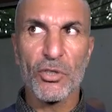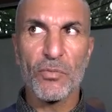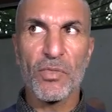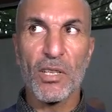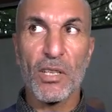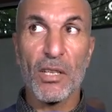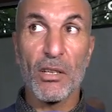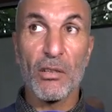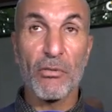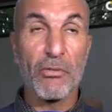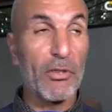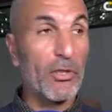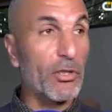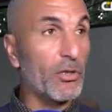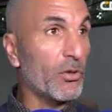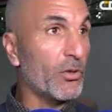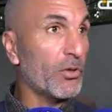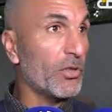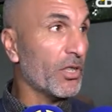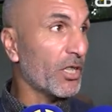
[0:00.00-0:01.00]
شفنا
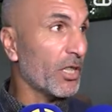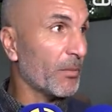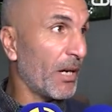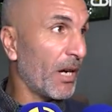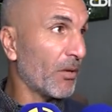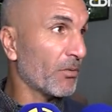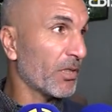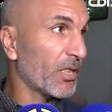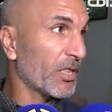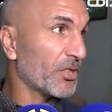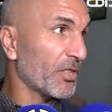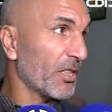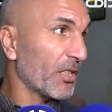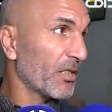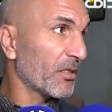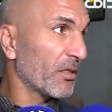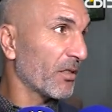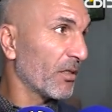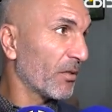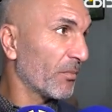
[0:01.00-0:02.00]
ايكيب عاودت
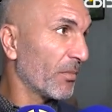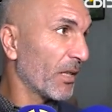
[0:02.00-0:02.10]
رجعت آه،